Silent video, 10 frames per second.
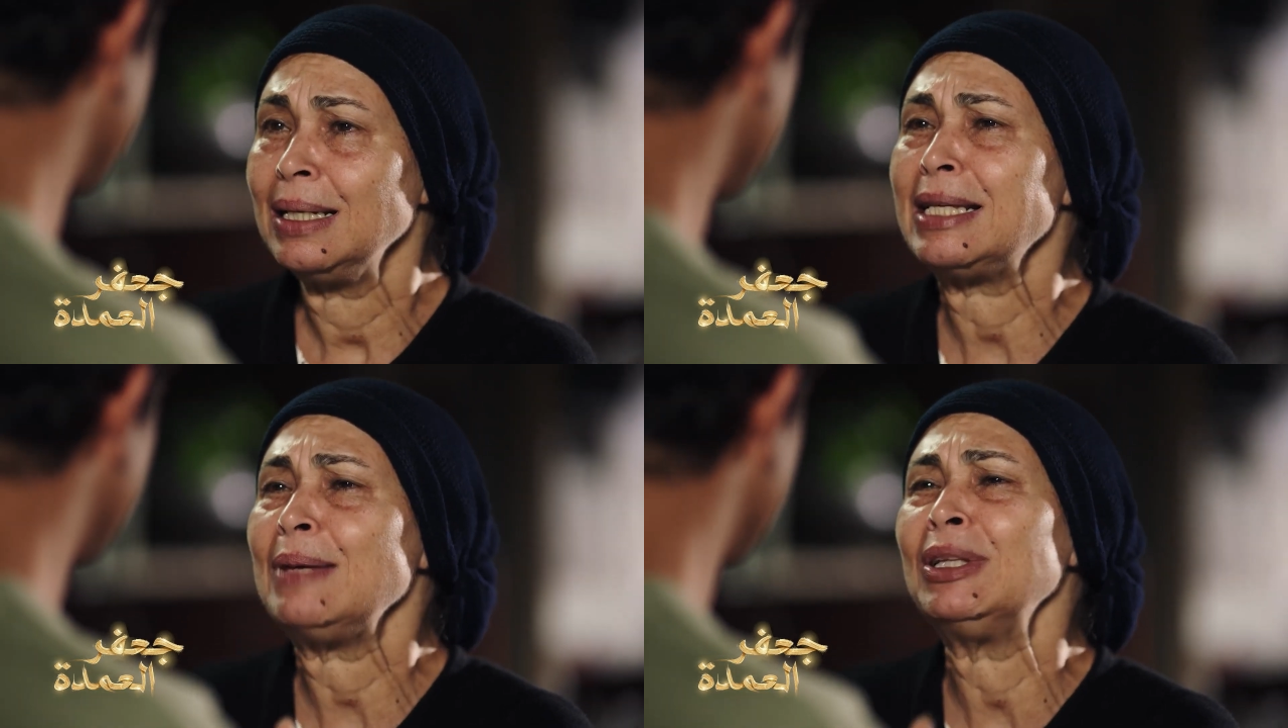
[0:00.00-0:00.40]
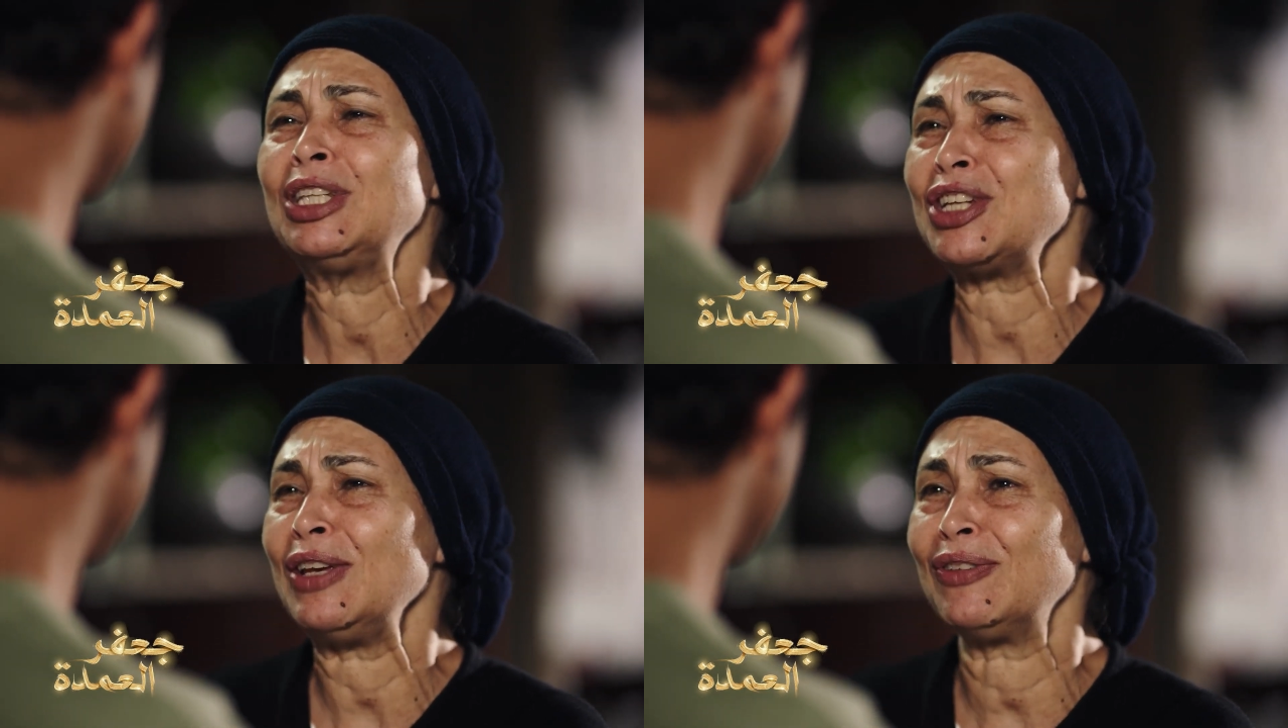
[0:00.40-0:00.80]
زي ما
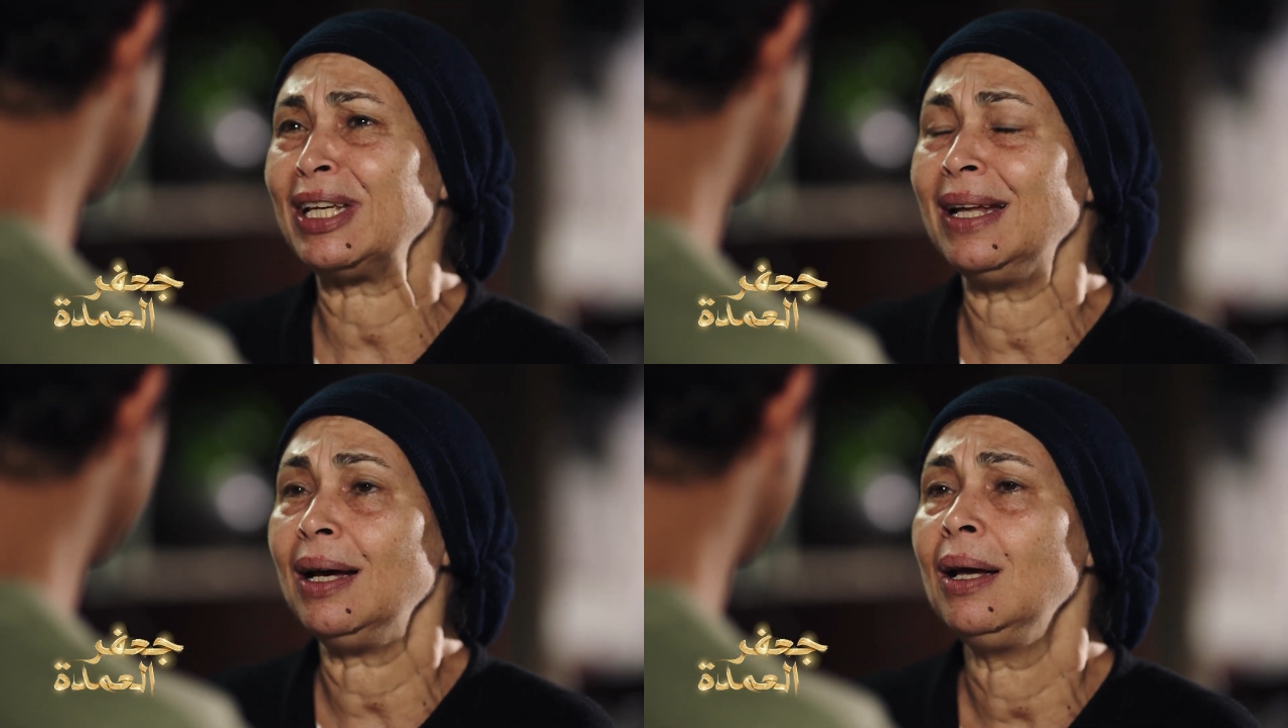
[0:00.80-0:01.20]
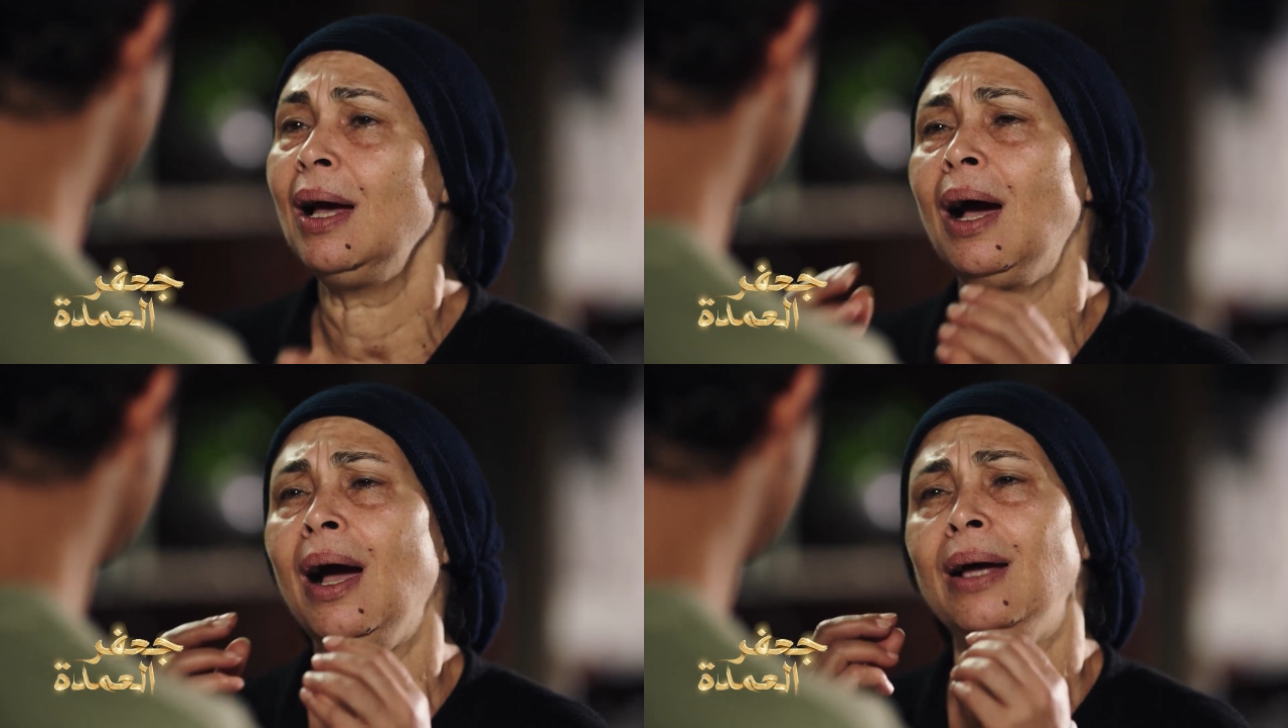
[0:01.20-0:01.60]
انت شايف كده
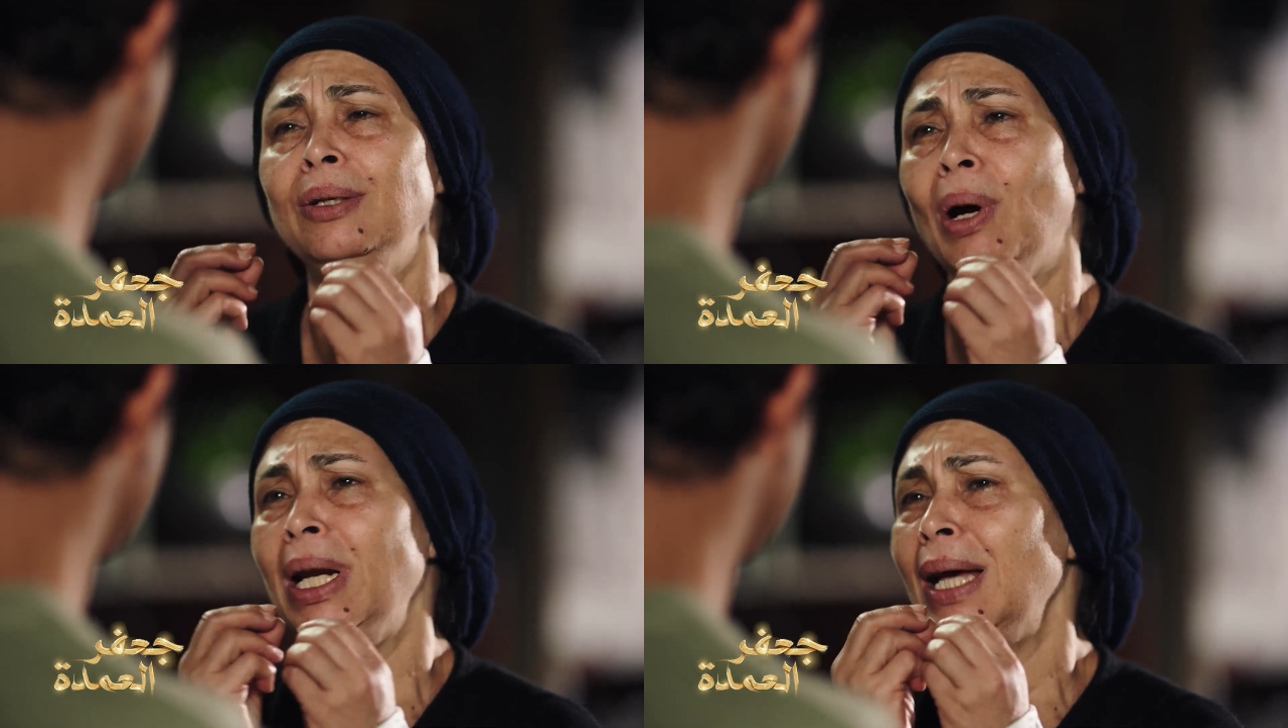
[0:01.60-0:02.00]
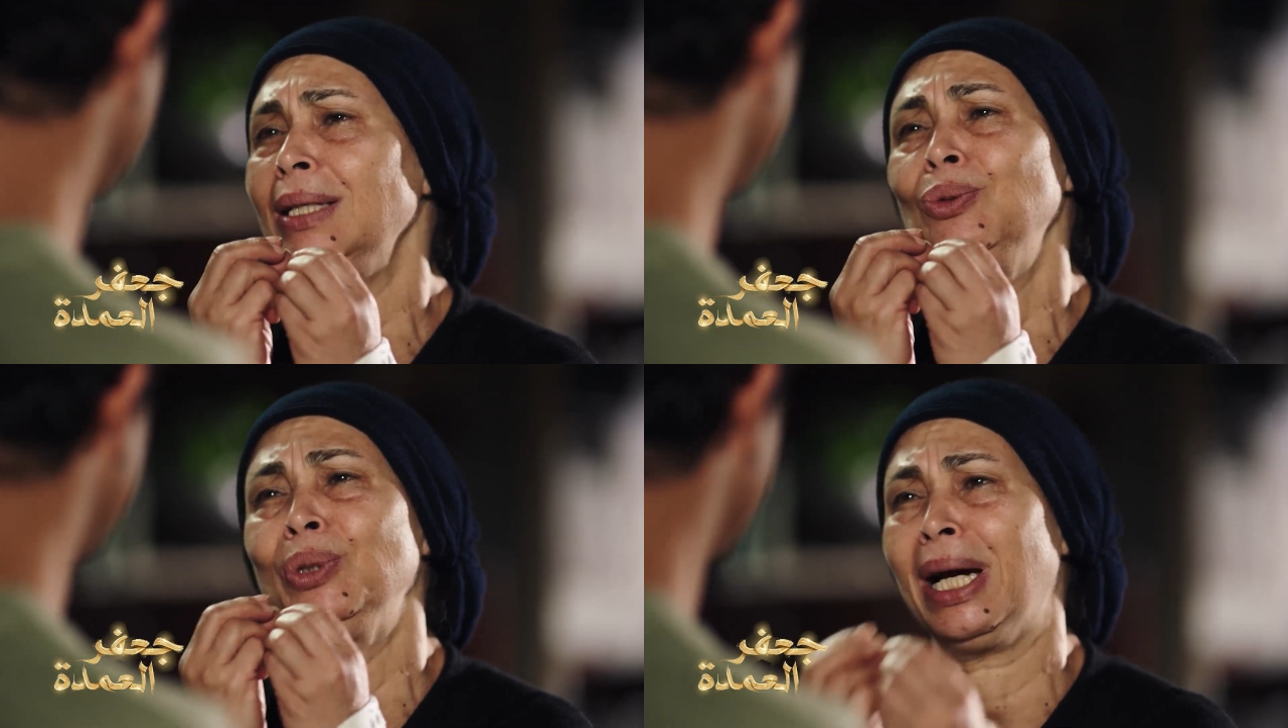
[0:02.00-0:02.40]
عقله على
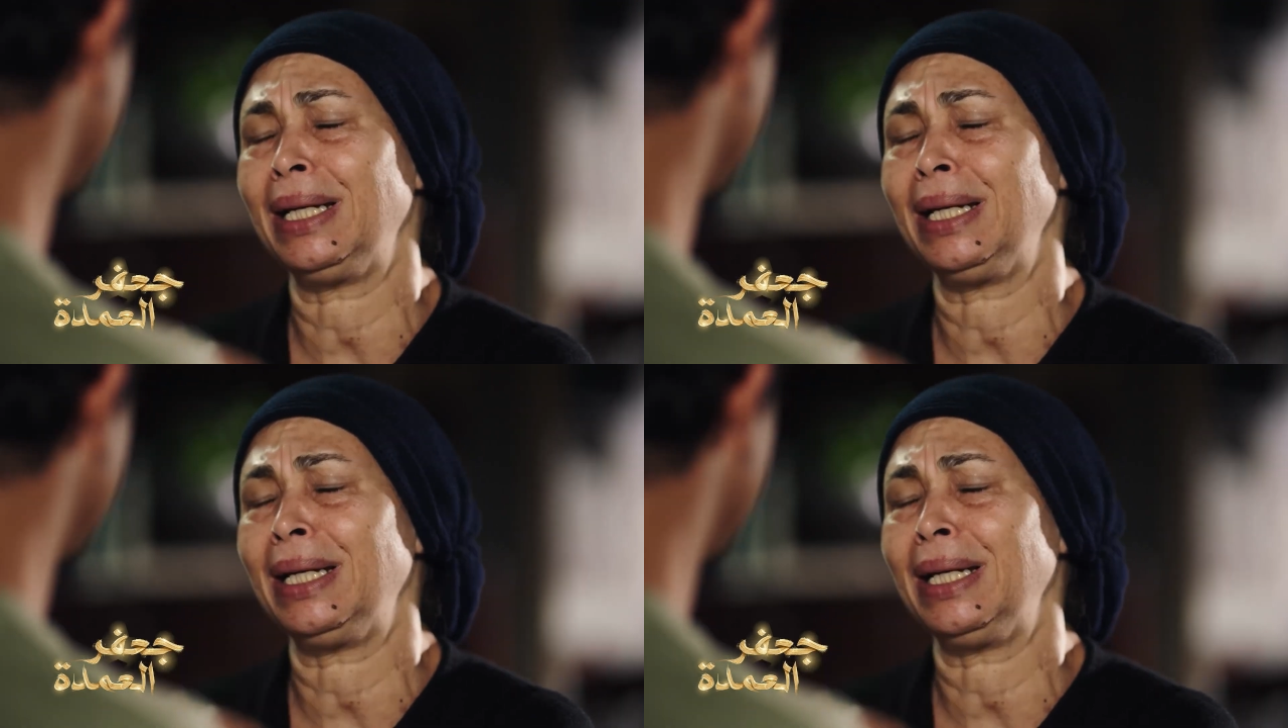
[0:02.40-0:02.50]
قده يا